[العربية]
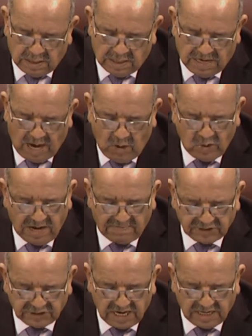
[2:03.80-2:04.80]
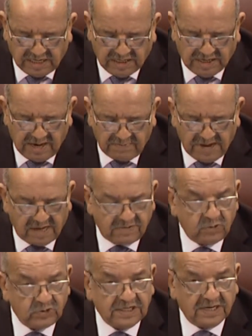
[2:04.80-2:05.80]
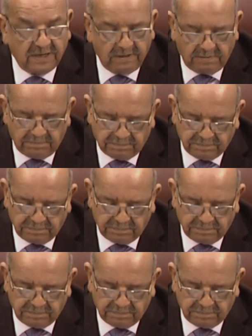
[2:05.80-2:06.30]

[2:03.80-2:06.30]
أن نحل مشاكلنا بأنفسنا